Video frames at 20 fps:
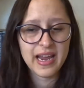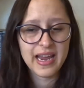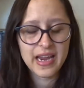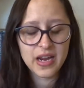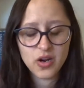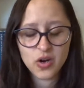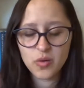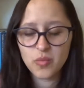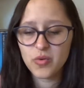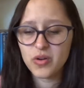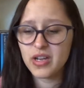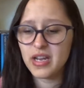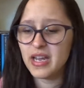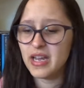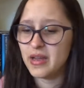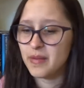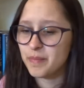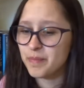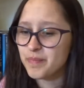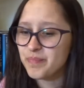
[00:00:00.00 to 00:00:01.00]
Es como
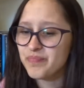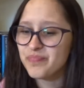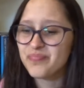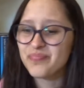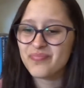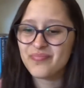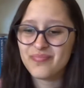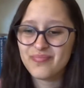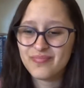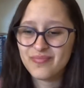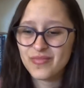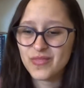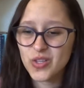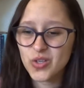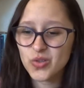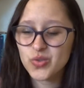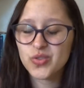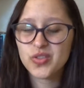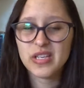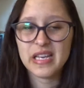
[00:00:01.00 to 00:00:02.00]
que,
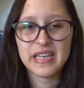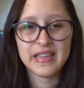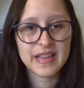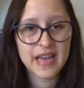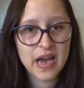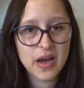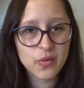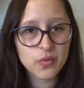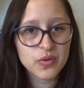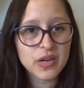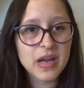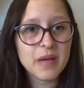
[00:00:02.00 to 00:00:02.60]
no sé, da un